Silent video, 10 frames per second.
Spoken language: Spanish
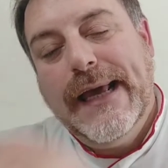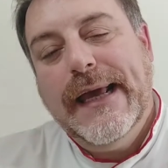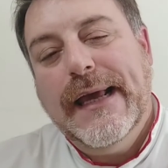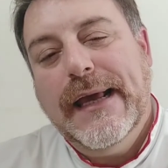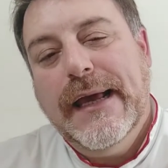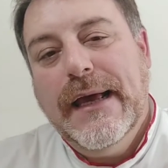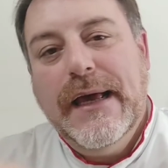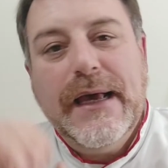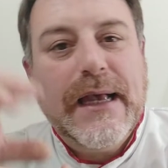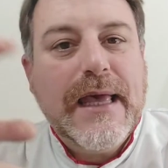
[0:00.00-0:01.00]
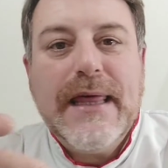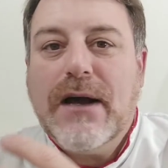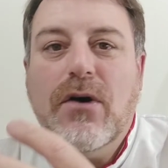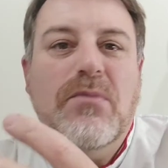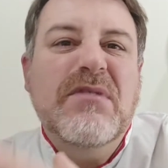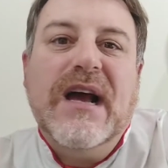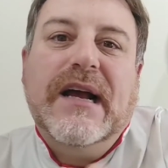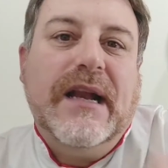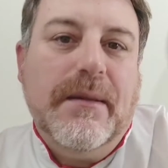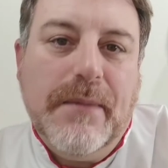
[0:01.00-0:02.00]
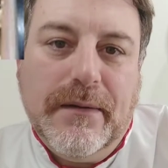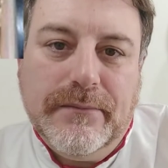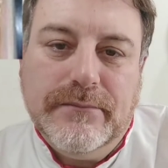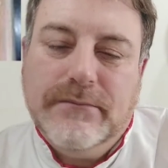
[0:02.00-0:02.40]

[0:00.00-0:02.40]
Eh, queda como una crema.